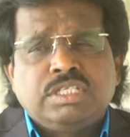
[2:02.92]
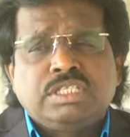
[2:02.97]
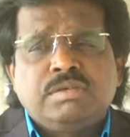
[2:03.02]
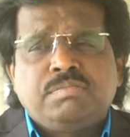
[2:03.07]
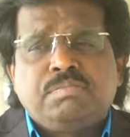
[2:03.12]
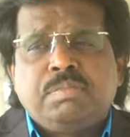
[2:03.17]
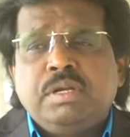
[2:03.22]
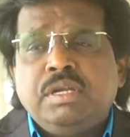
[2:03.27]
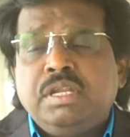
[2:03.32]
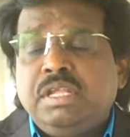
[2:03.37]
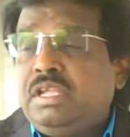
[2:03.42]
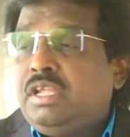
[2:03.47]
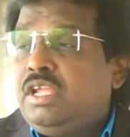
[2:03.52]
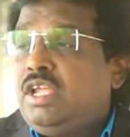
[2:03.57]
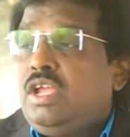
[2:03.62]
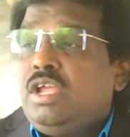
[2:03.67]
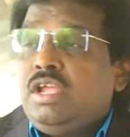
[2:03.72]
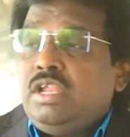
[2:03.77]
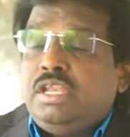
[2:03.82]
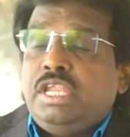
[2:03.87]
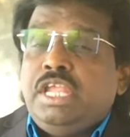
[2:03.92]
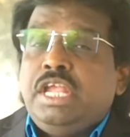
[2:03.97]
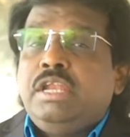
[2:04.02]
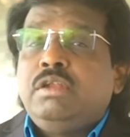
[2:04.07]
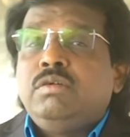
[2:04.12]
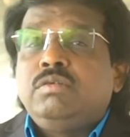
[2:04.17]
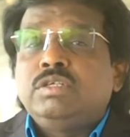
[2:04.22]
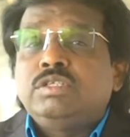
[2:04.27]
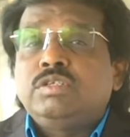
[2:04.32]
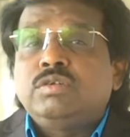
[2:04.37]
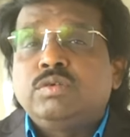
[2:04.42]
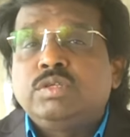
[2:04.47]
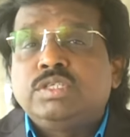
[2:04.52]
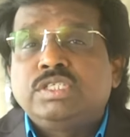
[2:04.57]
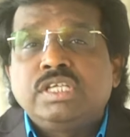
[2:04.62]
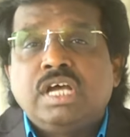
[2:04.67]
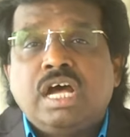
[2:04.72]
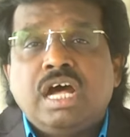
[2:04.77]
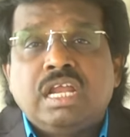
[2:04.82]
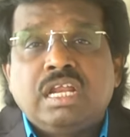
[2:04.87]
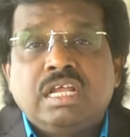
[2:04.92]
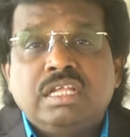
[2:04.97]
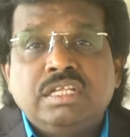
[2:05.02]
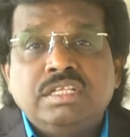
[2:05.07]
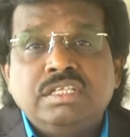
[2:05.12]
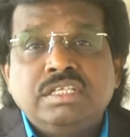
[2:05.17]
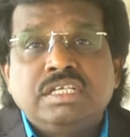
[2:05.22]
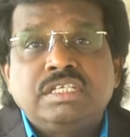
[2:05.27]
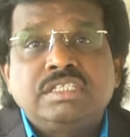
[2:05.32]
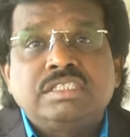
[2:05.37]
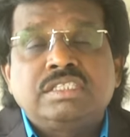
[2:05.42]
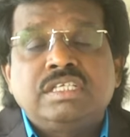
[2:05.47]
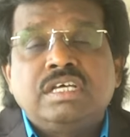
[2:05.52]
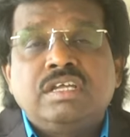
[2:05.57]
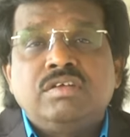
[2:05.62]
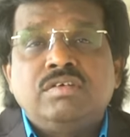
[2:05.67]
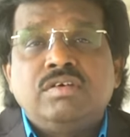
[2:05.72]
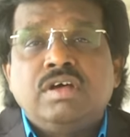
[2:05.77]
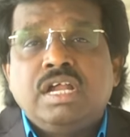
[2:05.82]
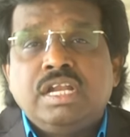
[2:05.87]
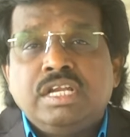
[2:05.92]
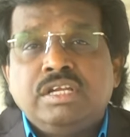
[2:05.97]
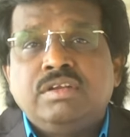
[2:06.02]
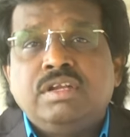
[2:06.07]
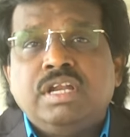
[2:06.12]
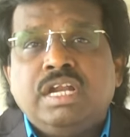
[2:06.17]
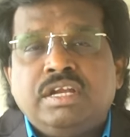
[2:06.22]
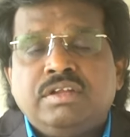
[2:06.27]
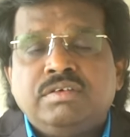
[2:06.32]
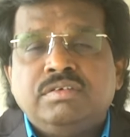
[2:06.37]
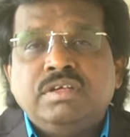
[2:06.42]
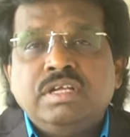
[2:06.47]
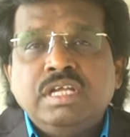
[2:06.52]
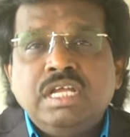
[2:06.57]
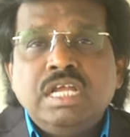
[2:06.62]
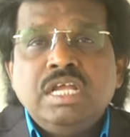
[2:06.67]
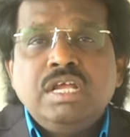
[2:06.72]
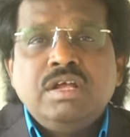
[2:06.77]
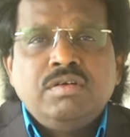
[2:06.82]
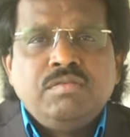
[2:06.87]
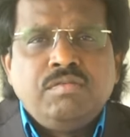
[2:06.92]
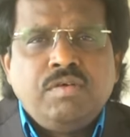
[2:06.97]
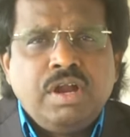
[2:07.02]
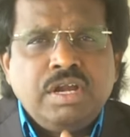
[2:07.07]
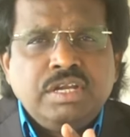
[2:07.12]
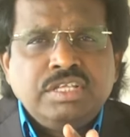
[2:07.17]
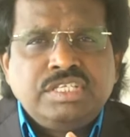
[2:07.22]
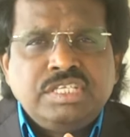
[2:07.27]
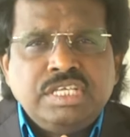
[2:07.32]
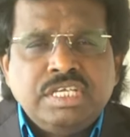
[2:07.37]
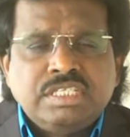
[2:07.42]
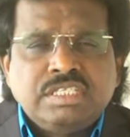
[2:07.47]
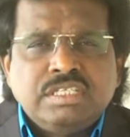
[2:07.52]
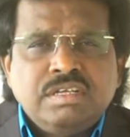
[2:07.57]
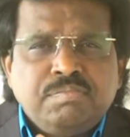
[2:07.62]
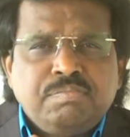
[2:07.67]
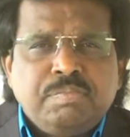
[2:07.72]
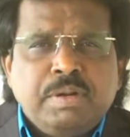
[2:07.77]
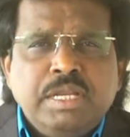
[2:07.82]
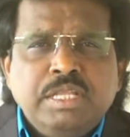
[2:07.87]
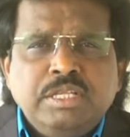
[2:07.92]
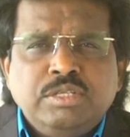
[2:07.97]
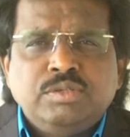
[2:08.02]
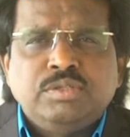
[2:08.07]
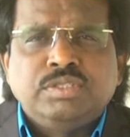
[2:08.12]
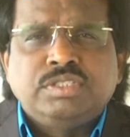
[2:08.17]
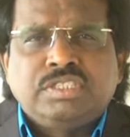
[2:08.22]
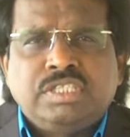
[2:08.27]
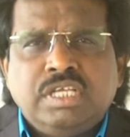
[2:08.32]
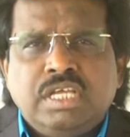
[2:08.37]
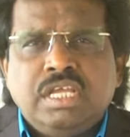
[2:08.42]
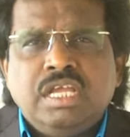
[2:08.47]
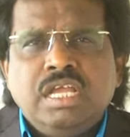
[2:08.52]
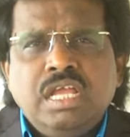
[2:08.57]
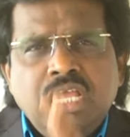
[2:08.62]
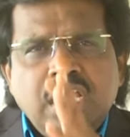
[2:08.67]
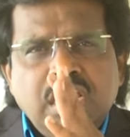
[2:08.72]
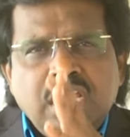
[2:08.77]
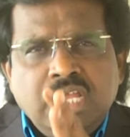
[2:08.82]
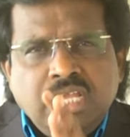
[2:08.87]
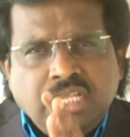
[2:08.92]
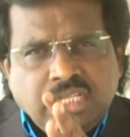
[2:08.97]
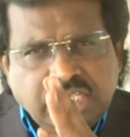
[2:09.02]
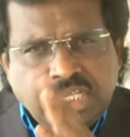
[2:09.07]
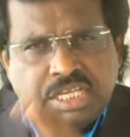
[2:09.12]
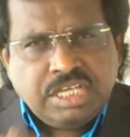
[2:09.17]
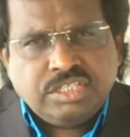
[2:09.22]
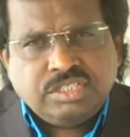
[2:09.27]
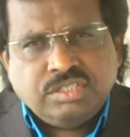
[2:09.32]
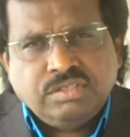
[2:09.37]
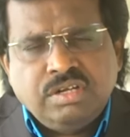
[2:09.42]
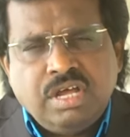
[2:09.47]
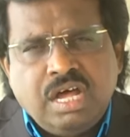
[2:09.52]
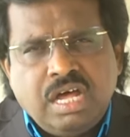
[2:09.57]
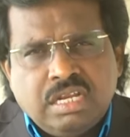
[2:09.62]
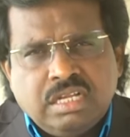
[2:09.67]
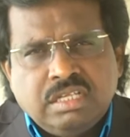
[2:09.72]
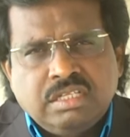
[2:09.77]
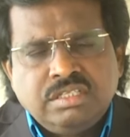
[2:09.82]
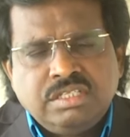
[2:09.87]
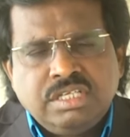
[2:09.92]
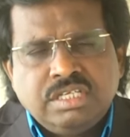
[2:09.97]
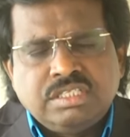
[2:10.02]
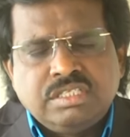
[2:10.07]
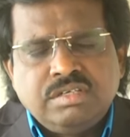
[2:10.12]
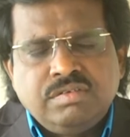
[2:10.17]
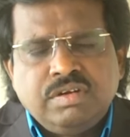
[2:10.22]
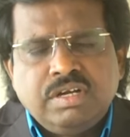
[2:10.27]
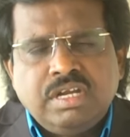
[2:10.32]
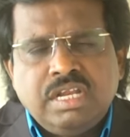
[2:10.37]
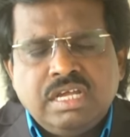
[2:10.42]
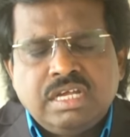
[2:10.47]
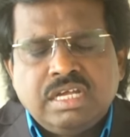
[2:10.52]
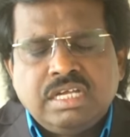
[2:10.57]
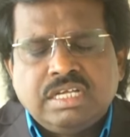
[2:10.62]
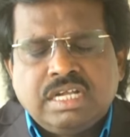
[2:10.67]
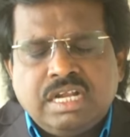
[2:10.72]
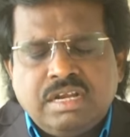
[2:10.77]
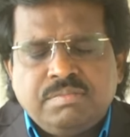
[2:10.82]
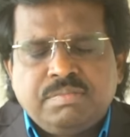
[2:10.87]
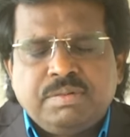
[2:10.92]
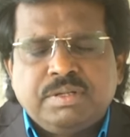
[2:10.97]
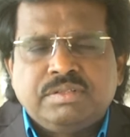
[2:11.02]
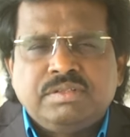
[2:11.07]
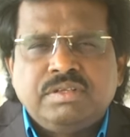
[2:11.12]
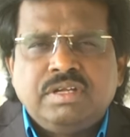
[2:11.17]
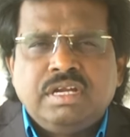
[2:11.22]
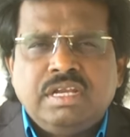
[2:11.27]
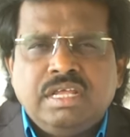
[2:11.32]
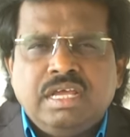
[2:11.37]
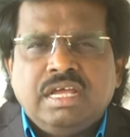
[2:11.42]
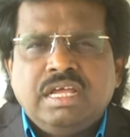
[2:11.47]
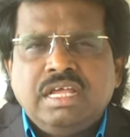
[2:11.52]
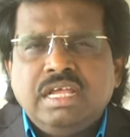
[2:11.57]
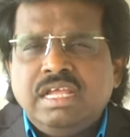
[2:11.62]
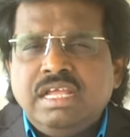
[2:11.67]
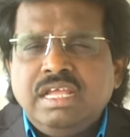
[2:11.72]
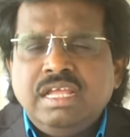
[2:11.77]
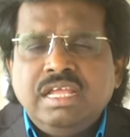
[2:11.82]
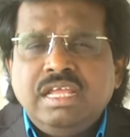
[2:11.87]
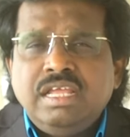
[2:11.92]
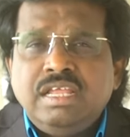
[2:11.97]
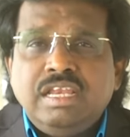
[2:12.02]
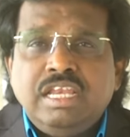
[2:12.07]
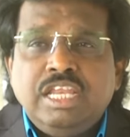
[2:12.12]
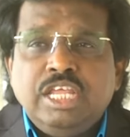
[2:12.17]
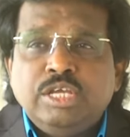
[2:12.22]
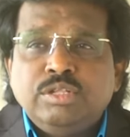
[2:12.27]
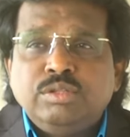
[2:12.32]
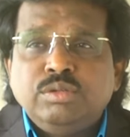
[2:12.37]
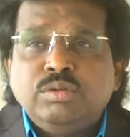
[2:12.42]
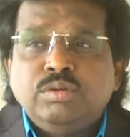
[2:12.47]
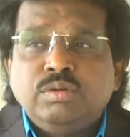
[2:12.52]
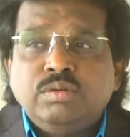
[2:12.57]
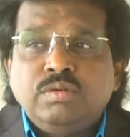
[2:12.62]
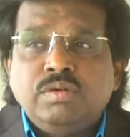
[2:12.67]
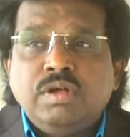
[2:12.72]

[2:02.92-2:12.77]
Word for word: కూడా చెప్పండి నేనుగోడ వచ్చి ఆరాధన చేస్తాను అంటున్నాడు వాడు చేసిన పని చూస్తే యేసును ఆరాధన చేసిన వాళ్ళలాగా కనపడుతునాడా లేదు